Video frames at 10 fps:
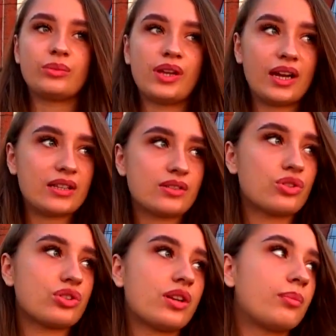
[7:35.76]
меня реально
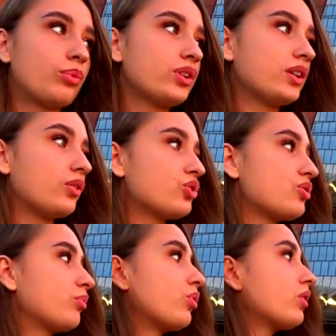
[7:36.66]
сложная работа. Я
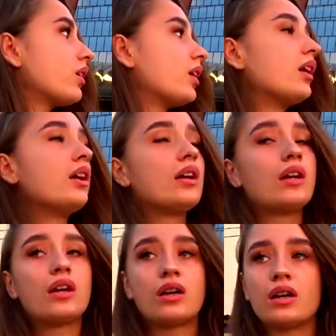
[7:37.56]
очень много
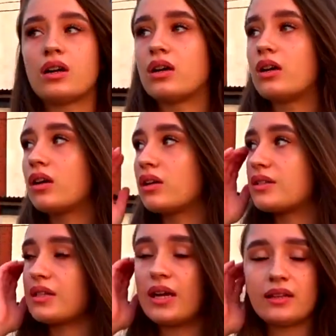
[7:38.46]
э, а,
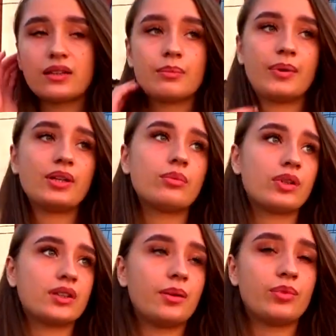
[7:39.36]
занята, и поэтому
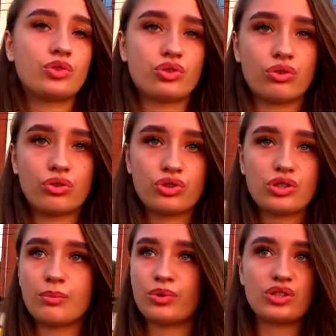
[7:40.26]
иногда мне очень
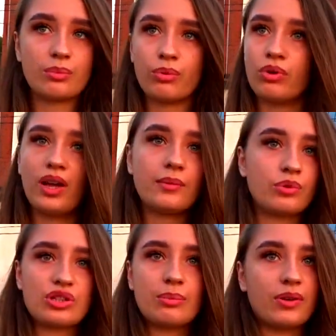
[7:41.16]
хочется просто погулять,
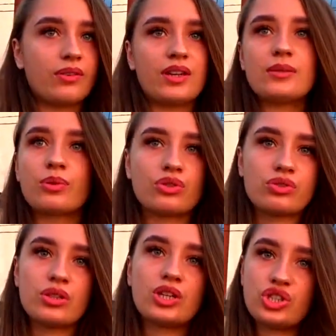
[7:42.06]
просто поговорить, Отлично. просто
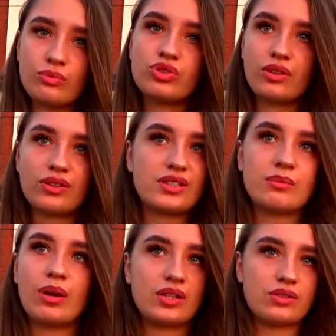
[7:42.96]
узнать, чем человек
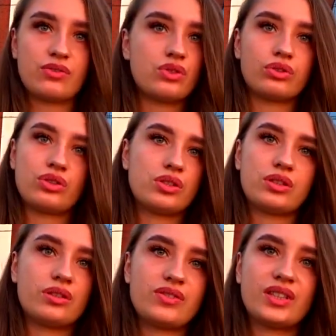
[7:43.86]
занимается, и все. То есть
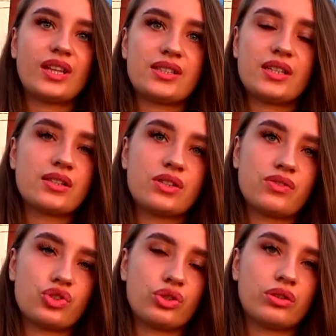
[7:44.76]
это не всегда да. секс, а
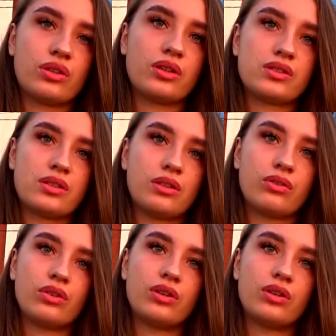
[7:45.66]
есть что-то... Год